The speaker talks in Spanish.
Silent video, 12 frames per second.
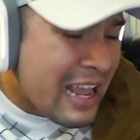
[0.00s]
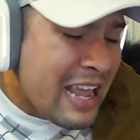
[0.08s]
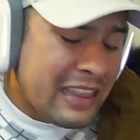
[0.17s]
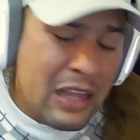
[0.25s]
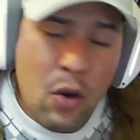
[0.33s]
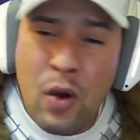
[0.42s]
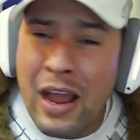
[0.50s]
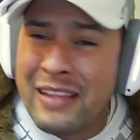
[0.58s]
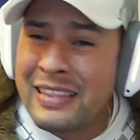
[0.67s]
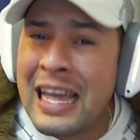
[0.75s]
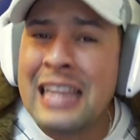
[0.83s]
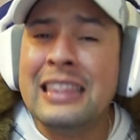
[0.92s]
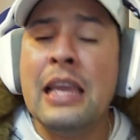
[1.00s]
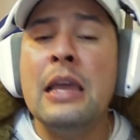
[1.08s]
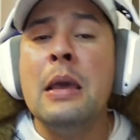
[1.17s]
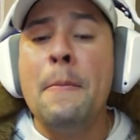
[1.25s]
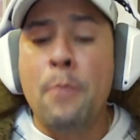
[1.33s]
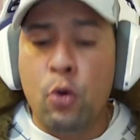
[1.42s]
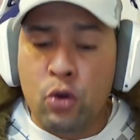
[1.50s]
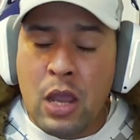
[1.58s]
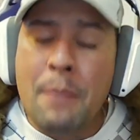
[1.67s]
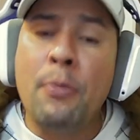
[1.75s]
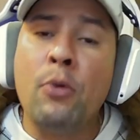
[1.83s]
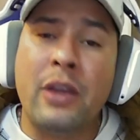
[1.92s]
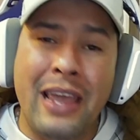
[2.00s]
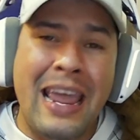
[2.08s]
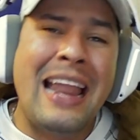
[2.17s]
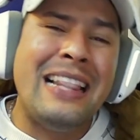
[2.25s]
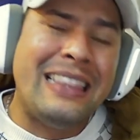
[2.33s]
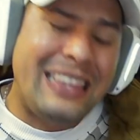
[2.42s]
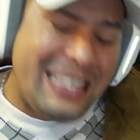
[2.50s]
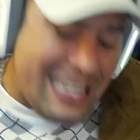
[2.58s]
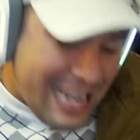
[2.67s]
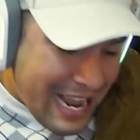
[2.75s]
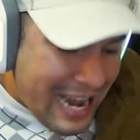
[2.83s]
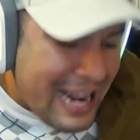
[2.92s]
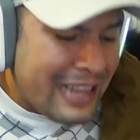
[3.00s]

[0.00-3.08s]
de los cantantes. ¿Por qué? Porque él tiene,